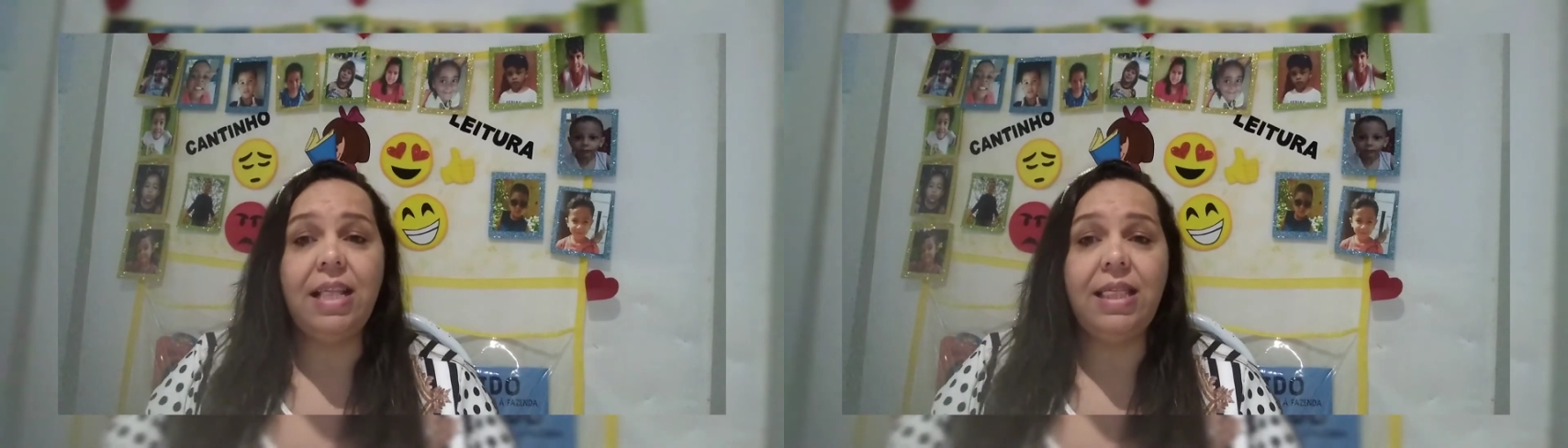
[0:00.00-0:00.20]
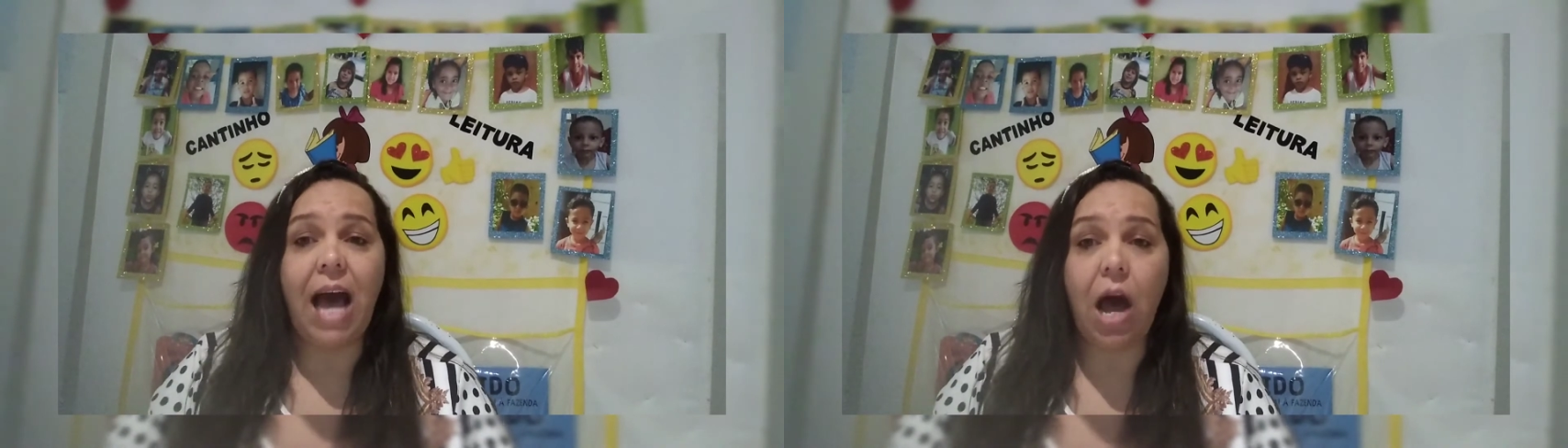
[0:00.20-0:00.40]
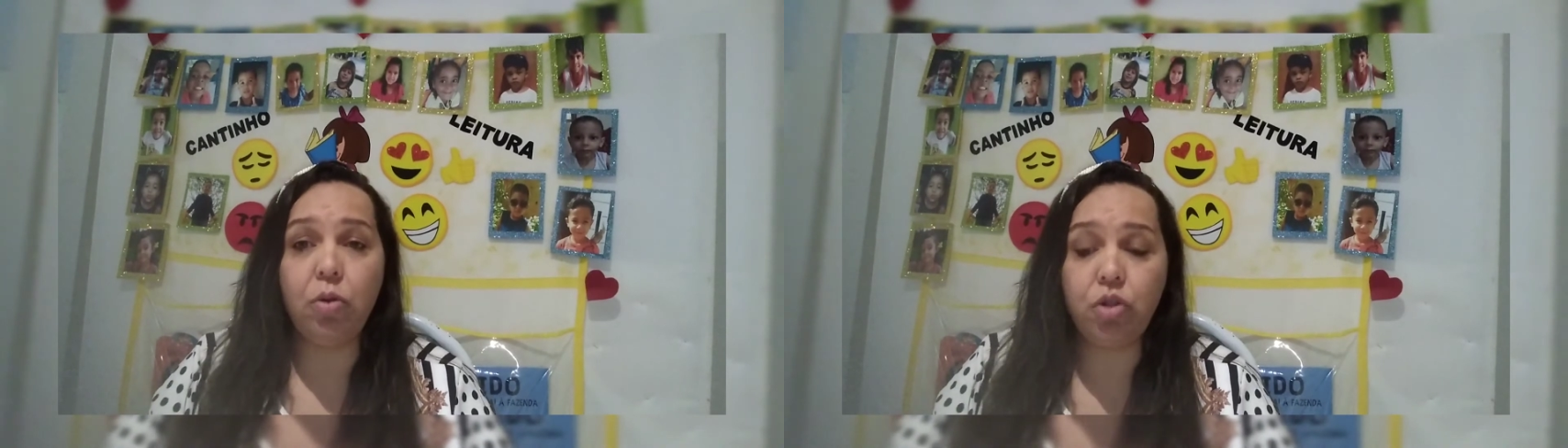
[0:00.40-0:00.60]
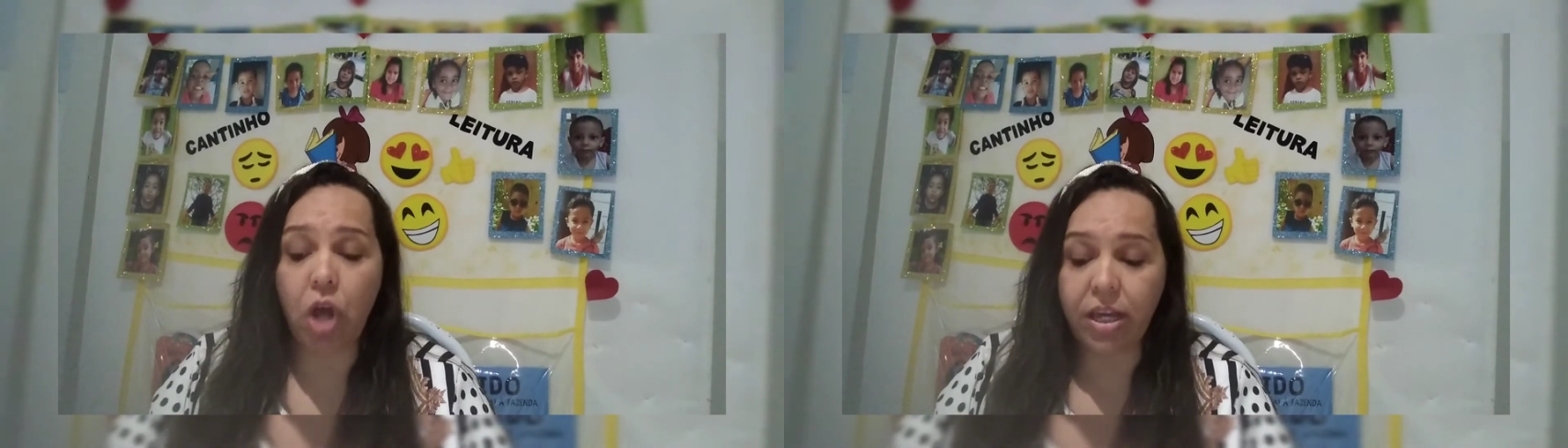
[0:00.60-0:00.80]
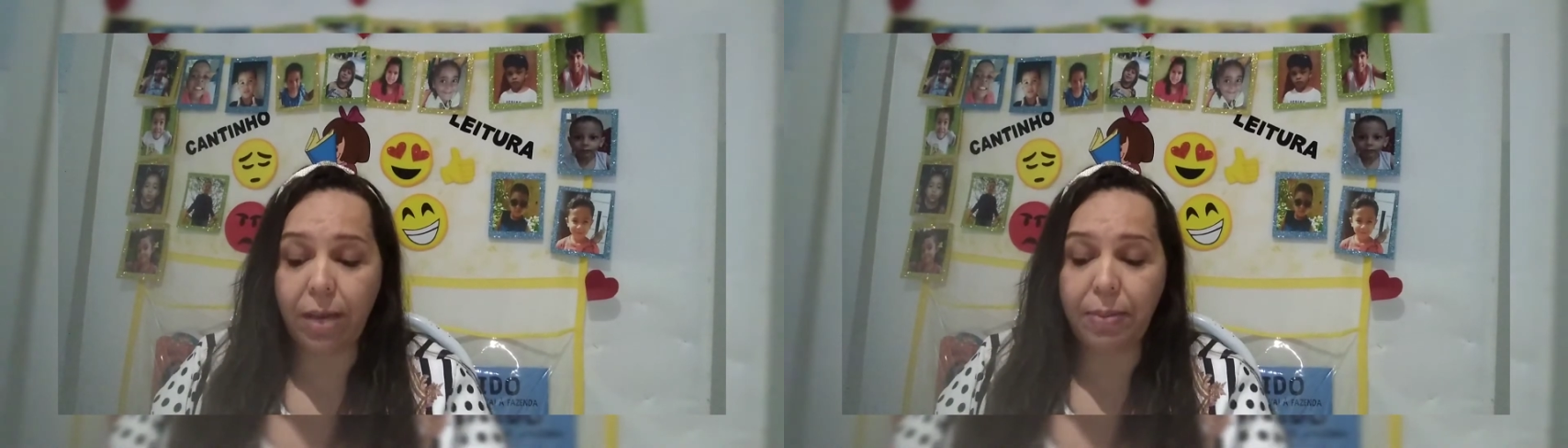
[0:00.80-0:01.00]
dá um
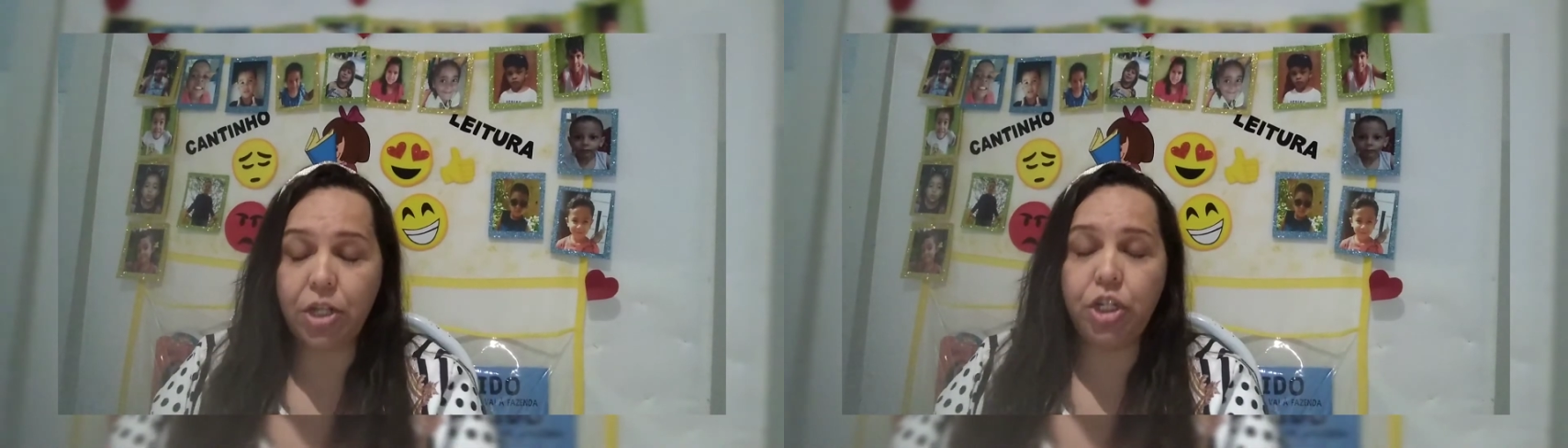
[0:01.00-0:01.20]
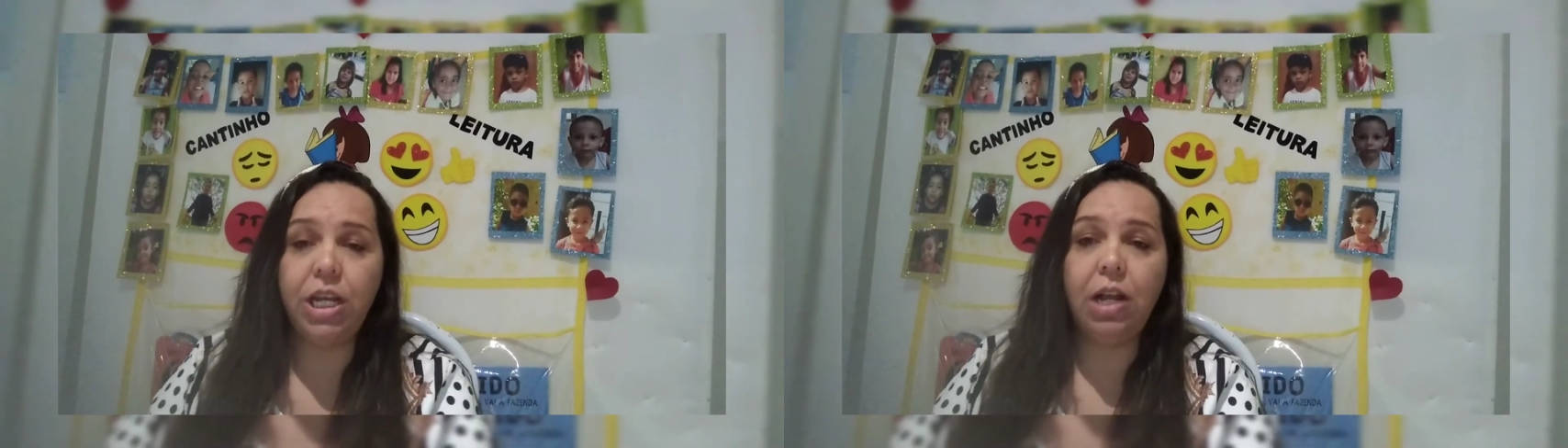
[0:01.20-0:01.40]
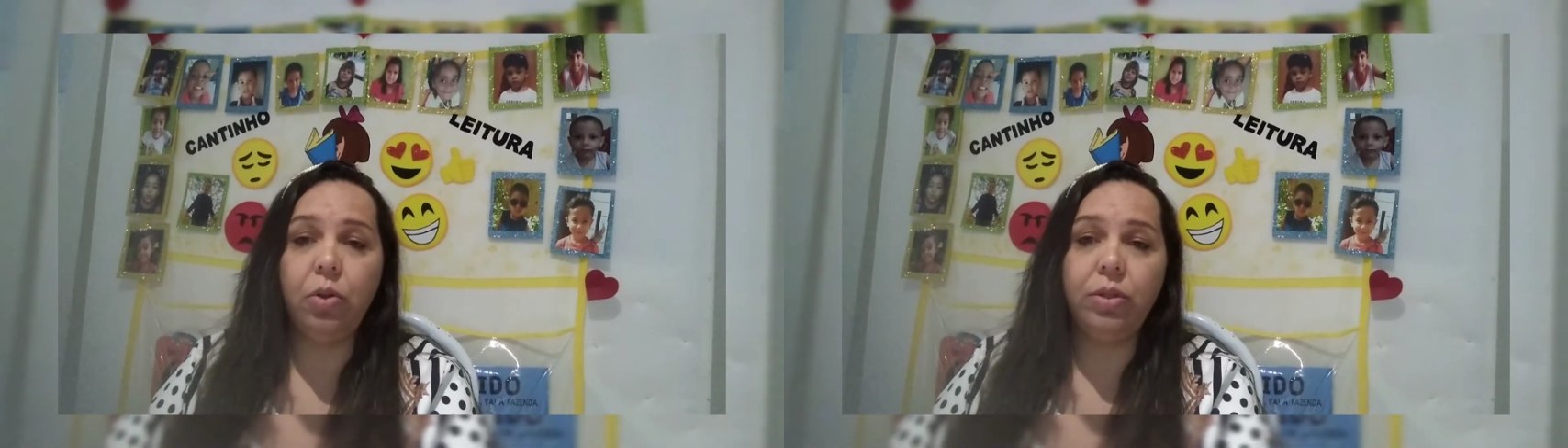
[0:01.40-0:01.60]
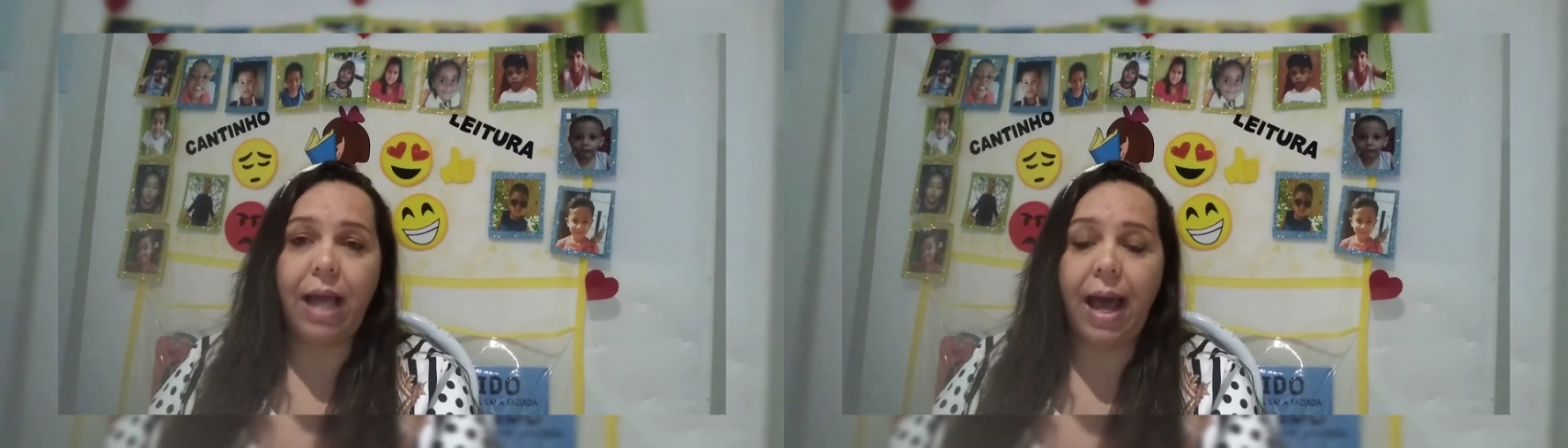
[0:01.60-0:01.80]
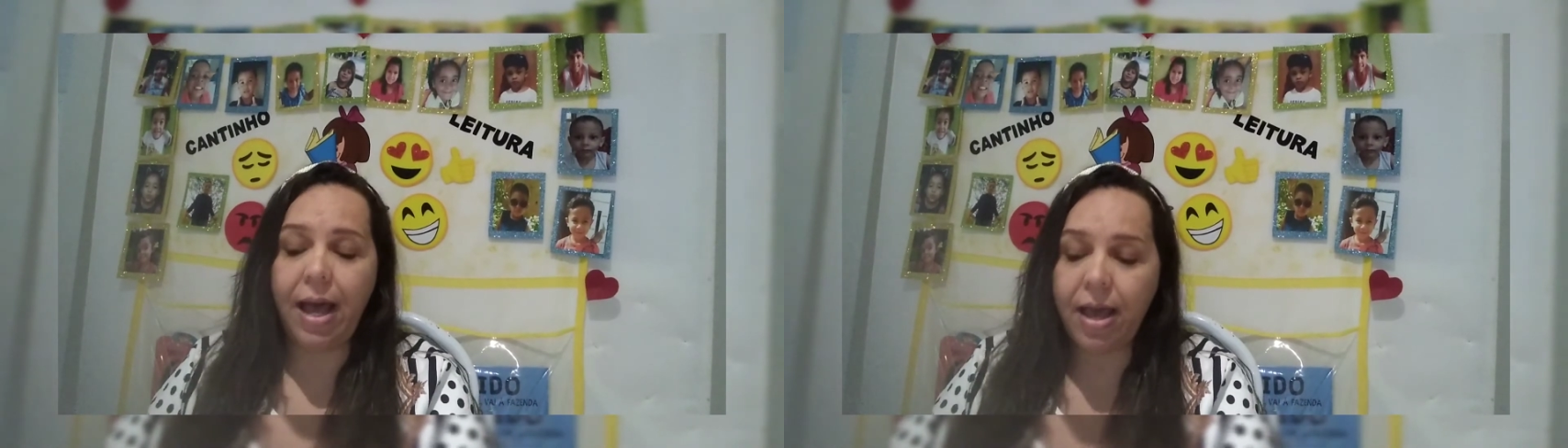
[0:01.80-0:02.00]
joinha para tia Lu,
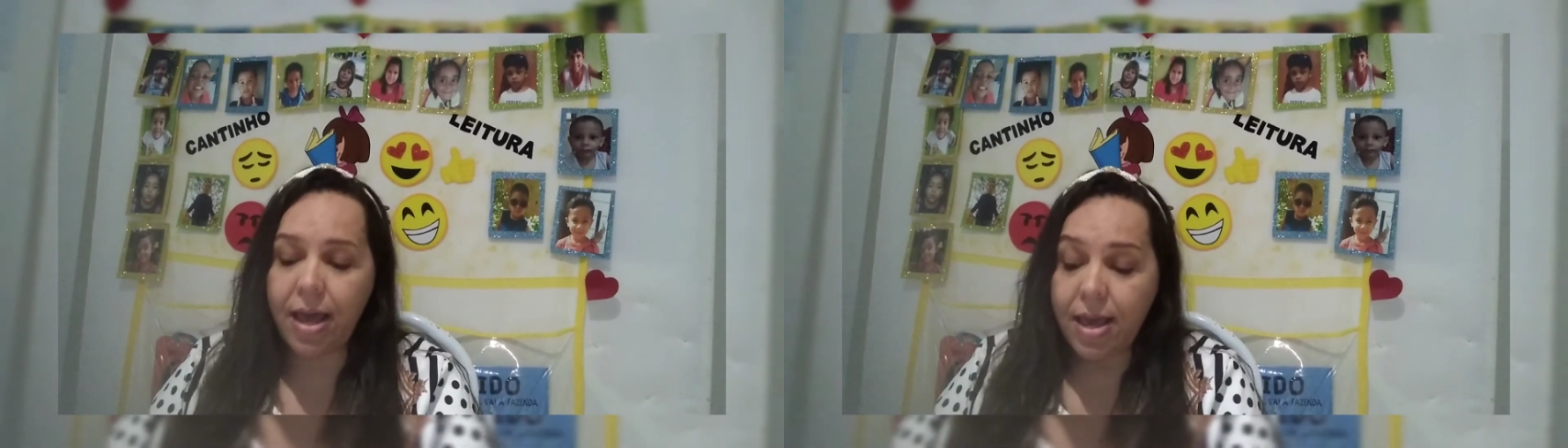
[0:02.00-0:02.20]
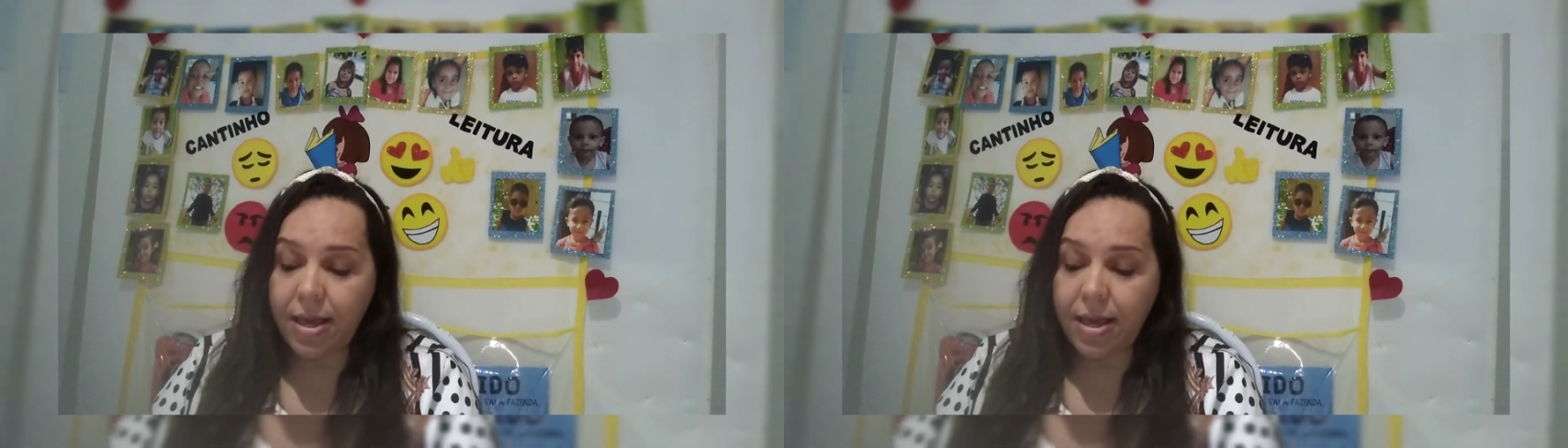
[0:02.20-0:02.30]
tá?